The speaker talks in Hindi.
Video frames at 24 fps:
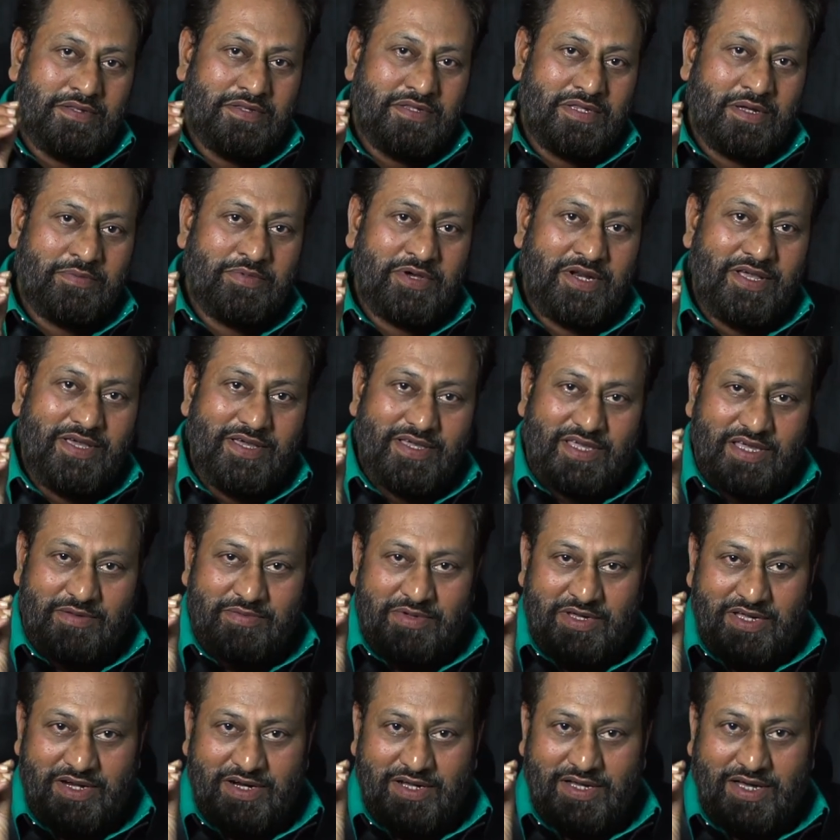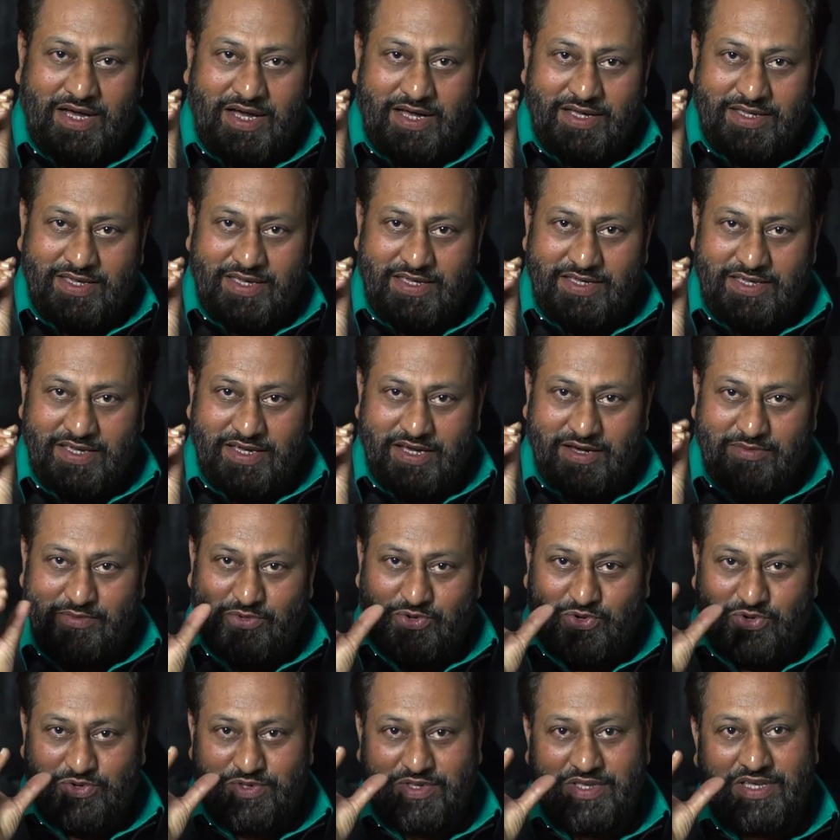सबरी के बेर खा के ये
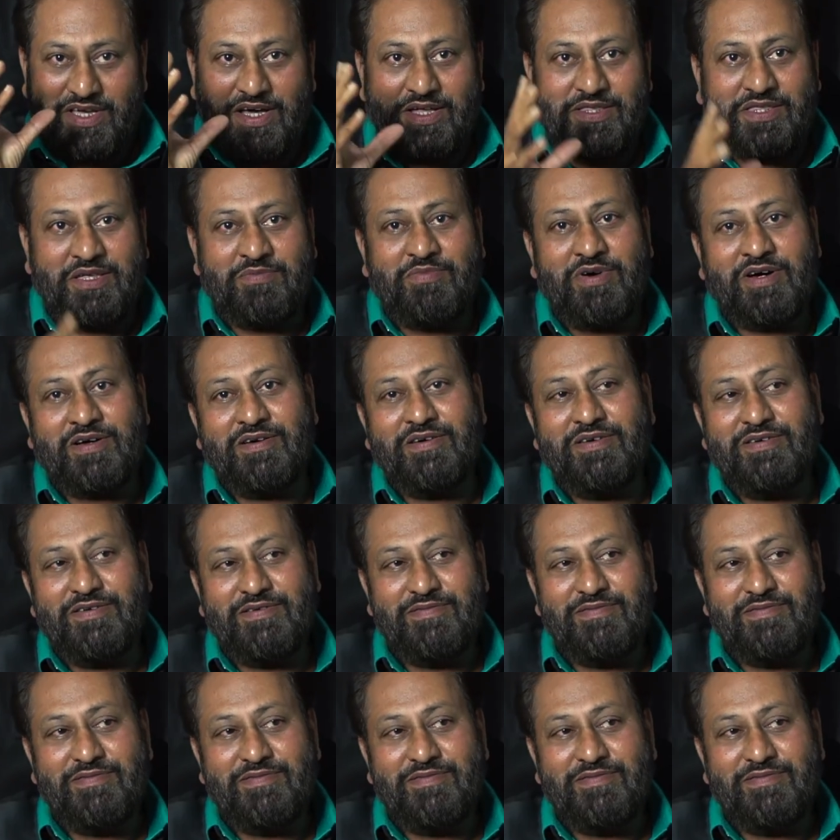हमको दिया सबक